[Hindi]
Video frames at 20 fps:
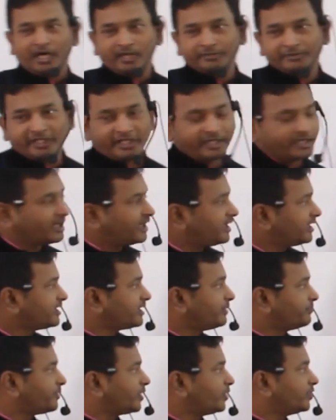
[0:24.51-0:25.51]
आपने देखा है
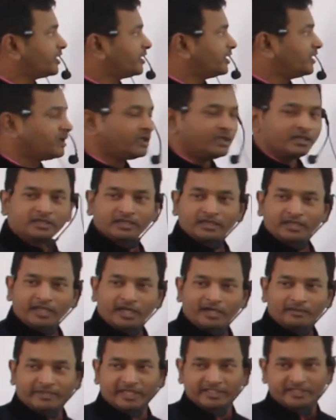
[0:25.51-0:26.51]
कंपाउंड का
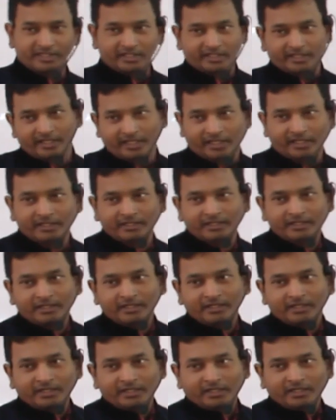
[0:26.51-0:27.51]
नाम कैसे लिखना है
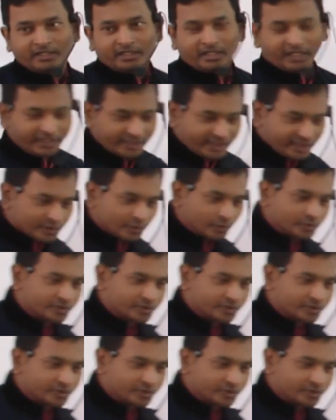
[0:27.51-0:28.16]
लेकिन ये